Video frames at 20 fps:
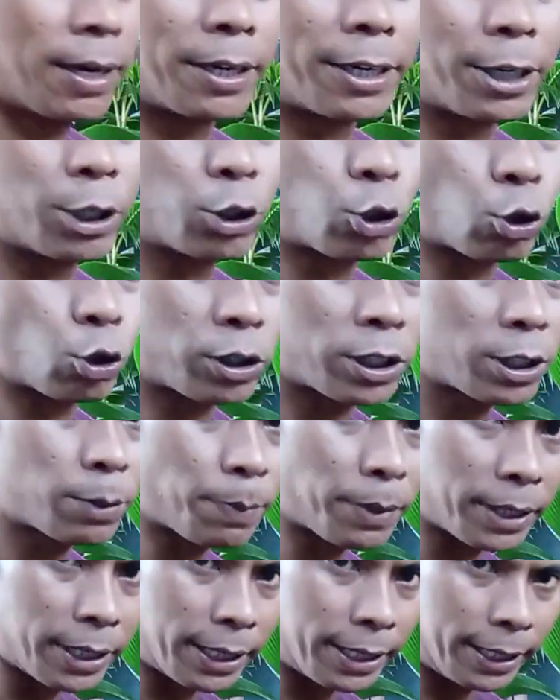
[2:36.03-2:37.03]
jadi contohnya
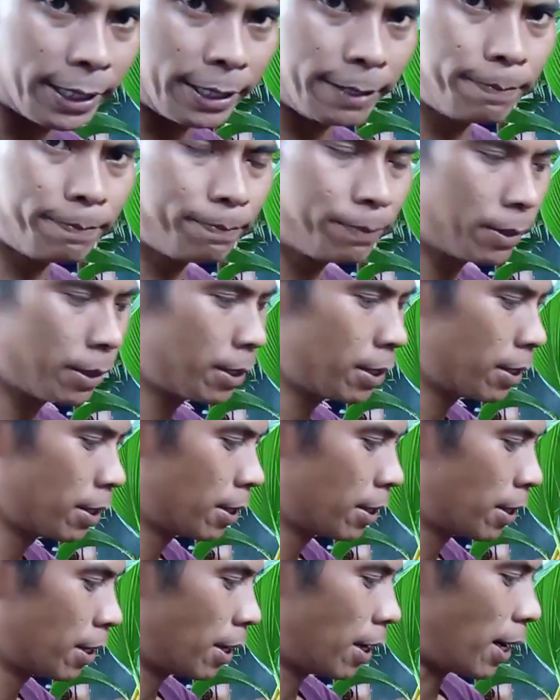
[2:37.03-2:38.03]
seperti ini
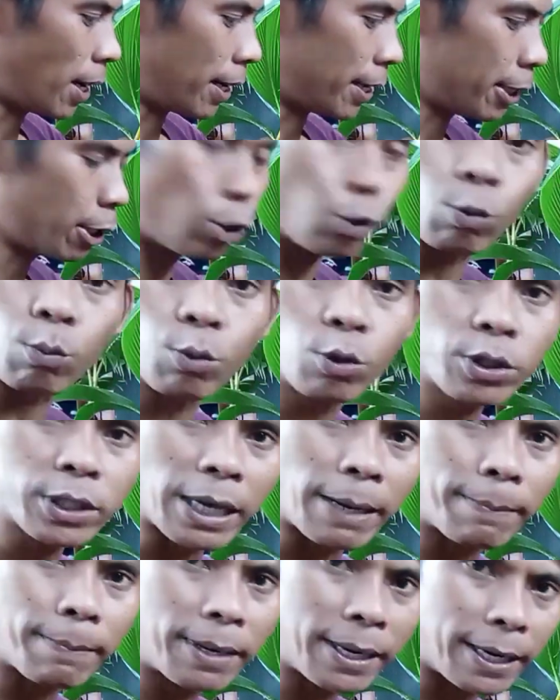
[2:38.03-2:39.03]
jadi umur
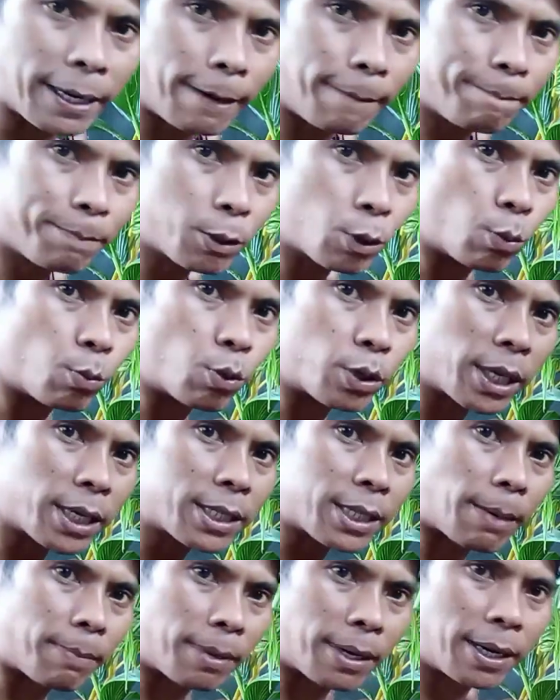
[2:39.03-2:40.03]
sama ya umurnya
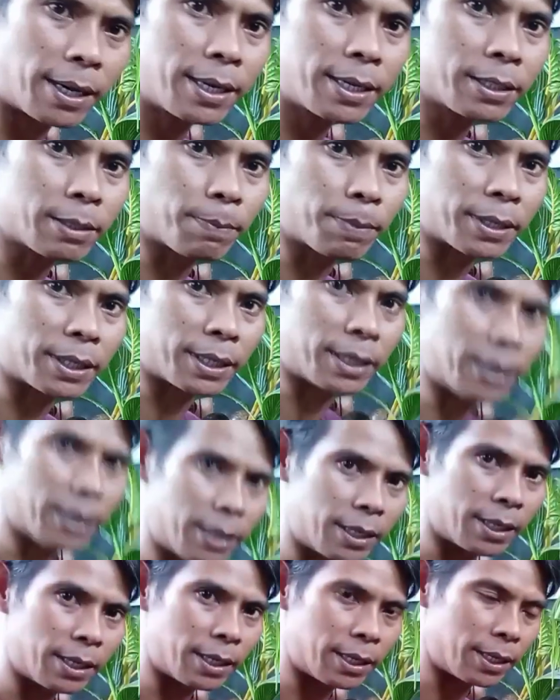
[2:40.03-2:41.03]
sama
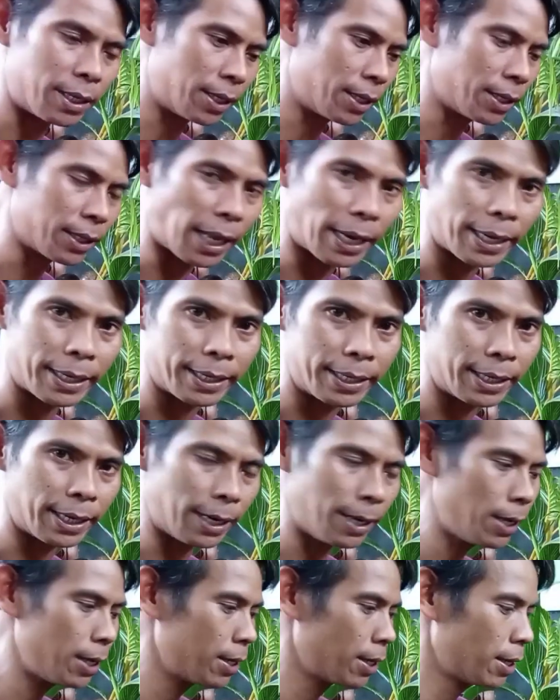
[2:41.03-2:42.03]
seperti tadi
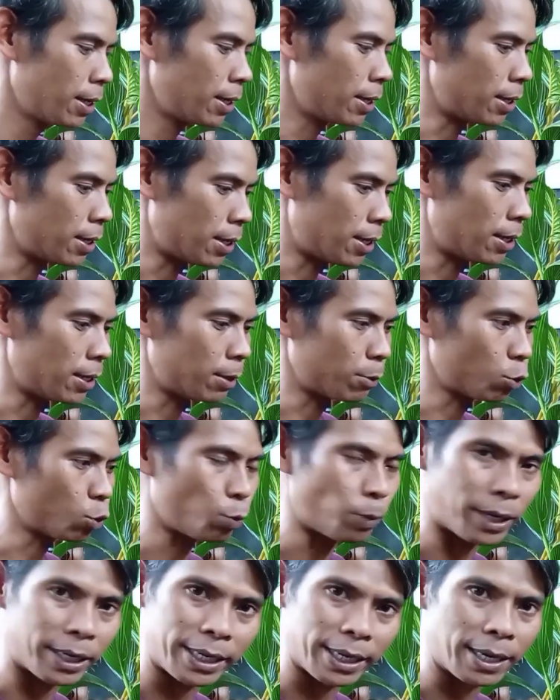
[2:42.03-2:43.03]
ya uh,
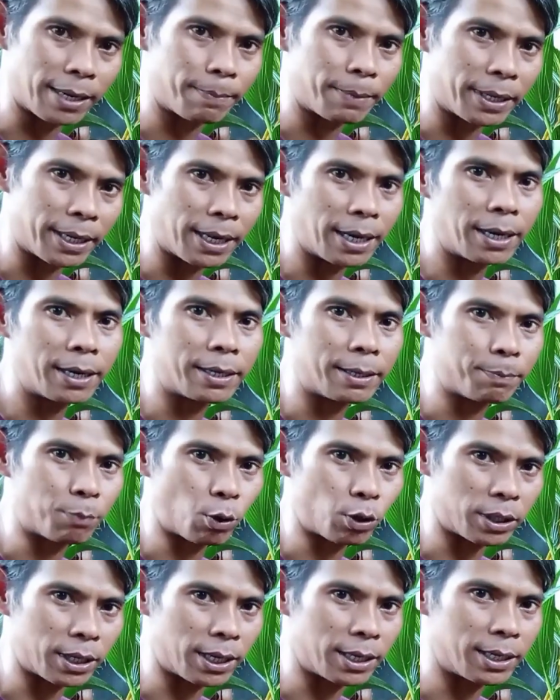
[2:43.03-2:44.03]
cuma dia beda di
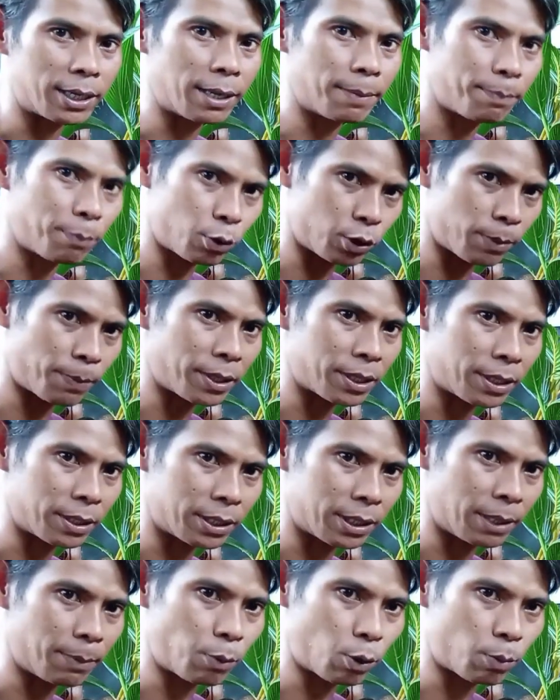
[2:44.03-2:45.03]
pot ya dia potnya
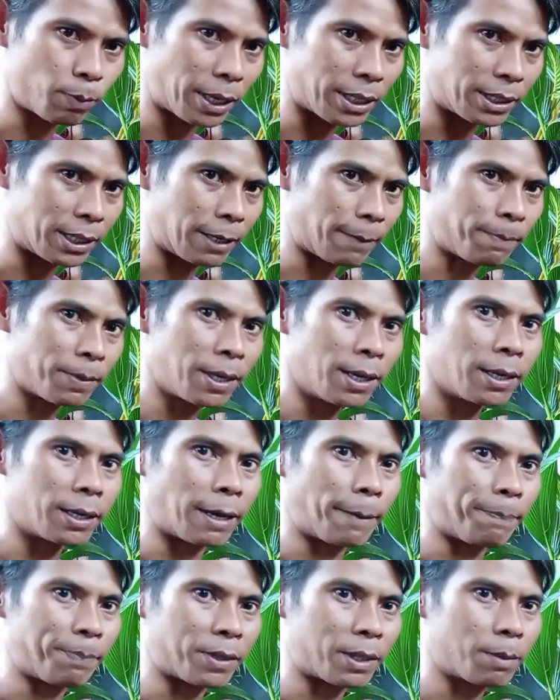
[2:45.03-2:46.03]
masih pot plastik
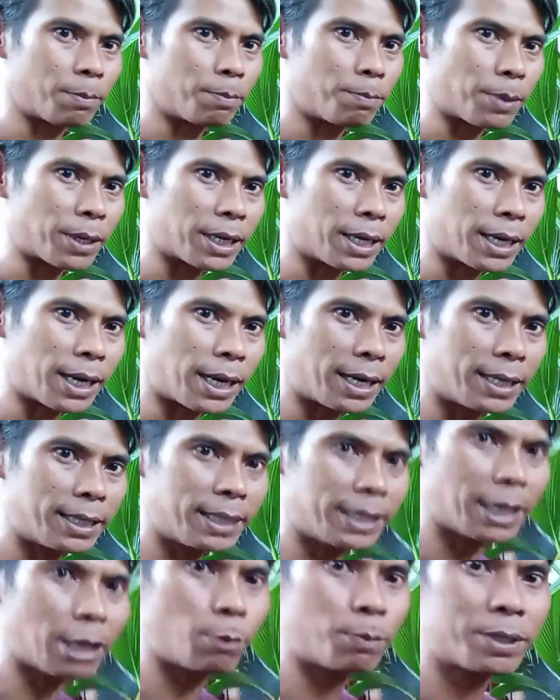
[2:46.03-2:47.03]
nah perkiraan
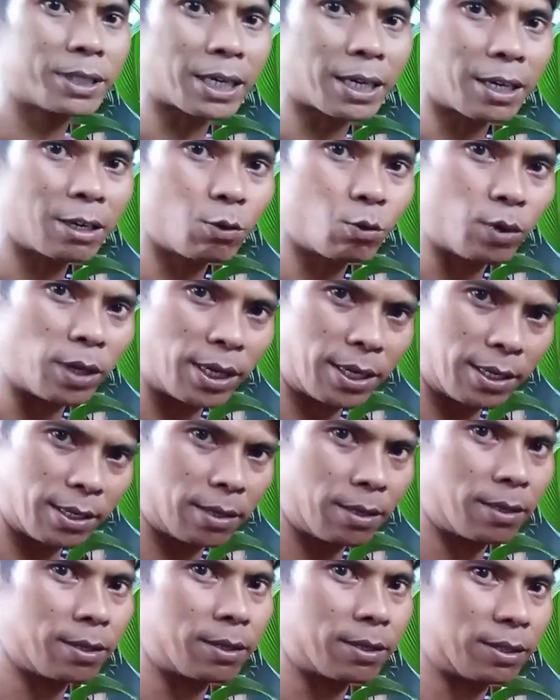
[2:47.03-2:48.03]
ini kalau misalkan
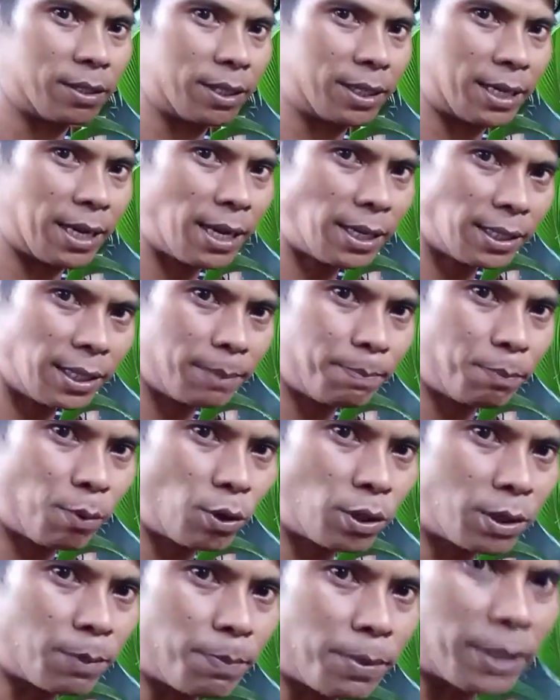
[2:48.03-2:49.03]
udah diganti
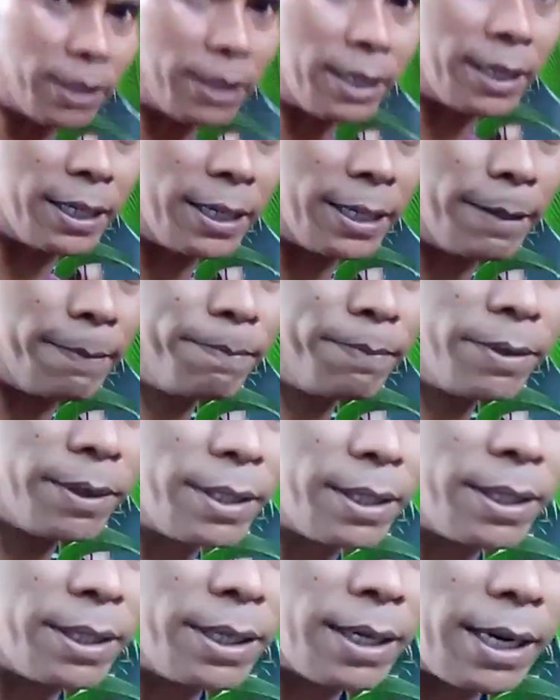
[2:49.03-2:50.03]
pot seperti ini
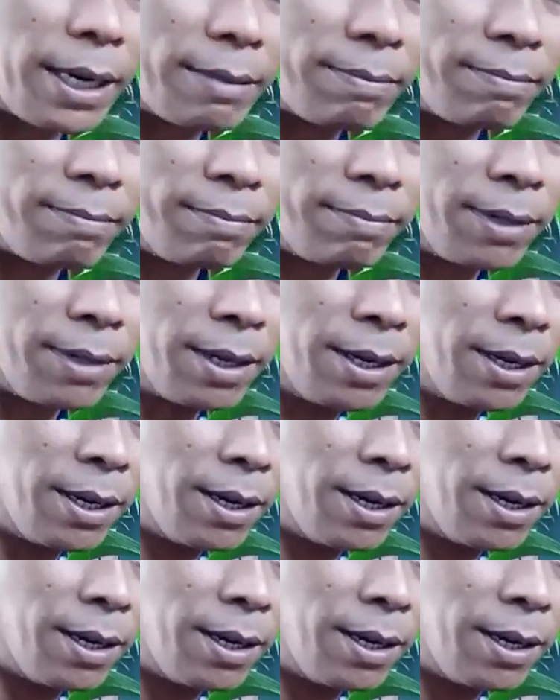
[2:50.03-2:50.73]
dengan